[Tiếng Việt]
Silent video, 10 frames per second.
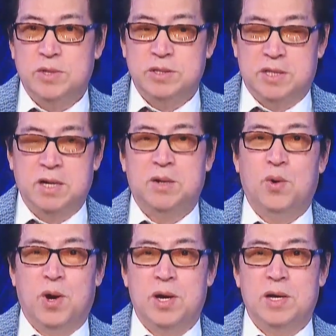con đường tơ
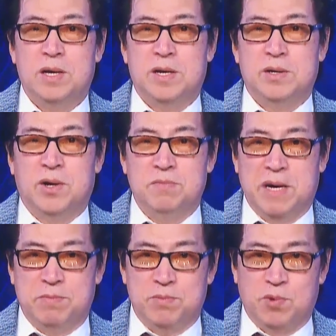lụa rồi
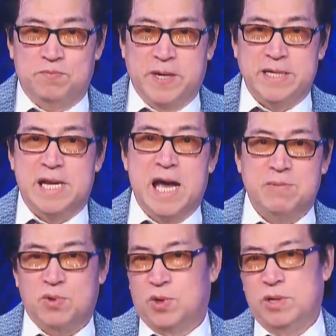mạch một vành
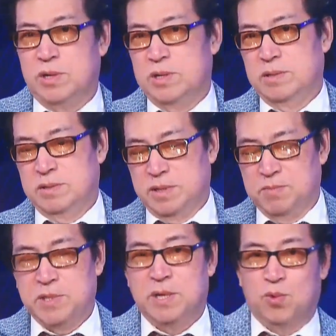đai một con đường
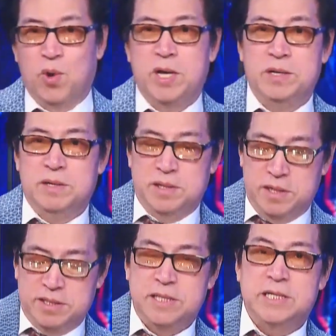đừng bao giờ quên
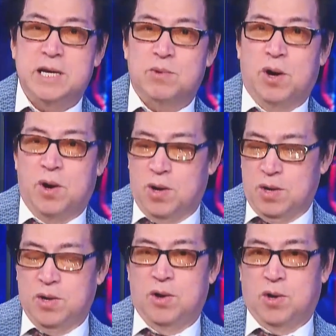những cái chính sách của họ
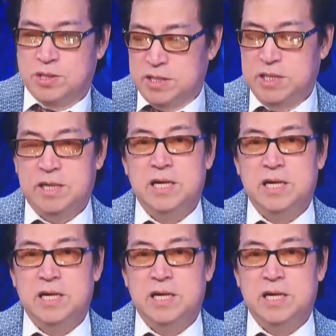họ sẽ